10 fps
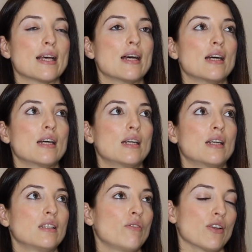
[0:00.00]

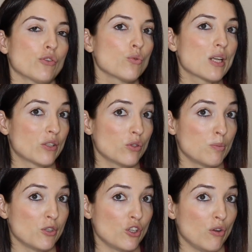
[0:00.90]
Eh, ti faccio un caso
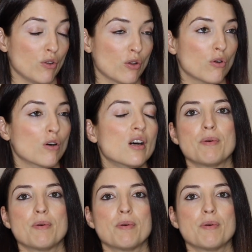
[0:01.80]
specifico.